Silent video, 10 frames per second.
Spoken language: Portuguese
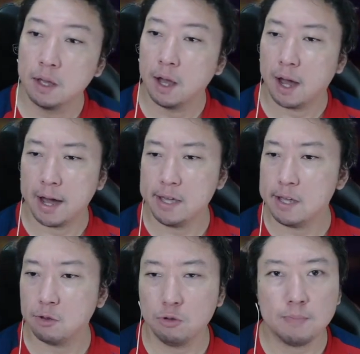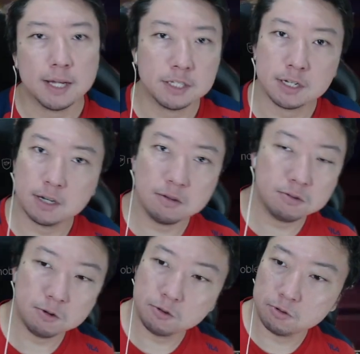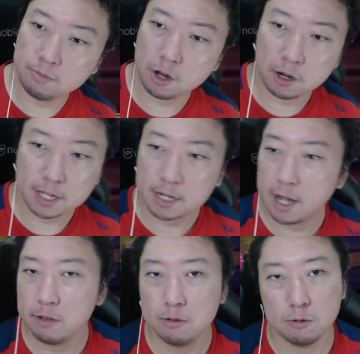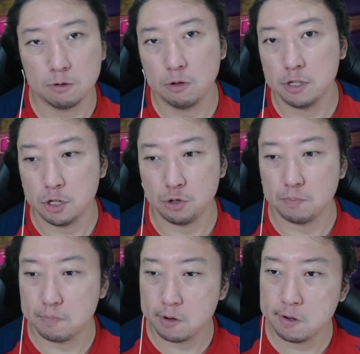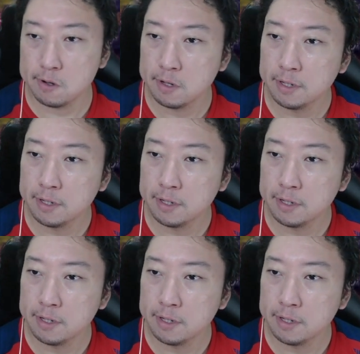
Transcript: Aí é tudo basicão, turno 1, melhor lacaia, turno 2 a gente upou.